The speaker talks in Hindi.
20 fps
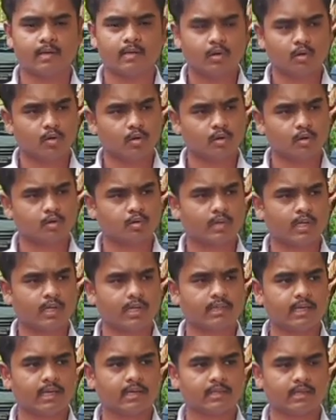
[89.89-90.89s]
वो सुना
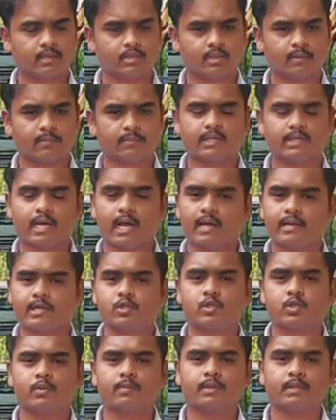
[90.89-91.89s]
था कि जब जहाँ यीशु
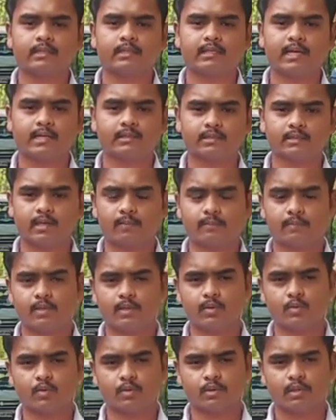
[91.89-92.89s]
मसीह जाता था भीड़
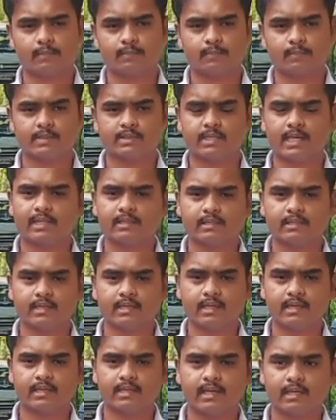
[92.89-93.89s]
उसके पीछे आती थी
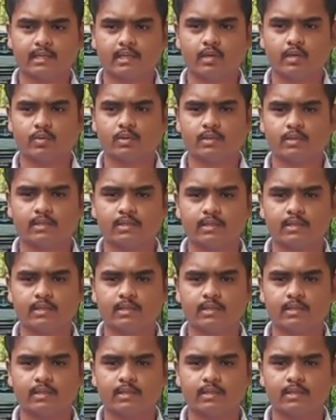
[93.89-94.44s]
इकट्ठा होती थी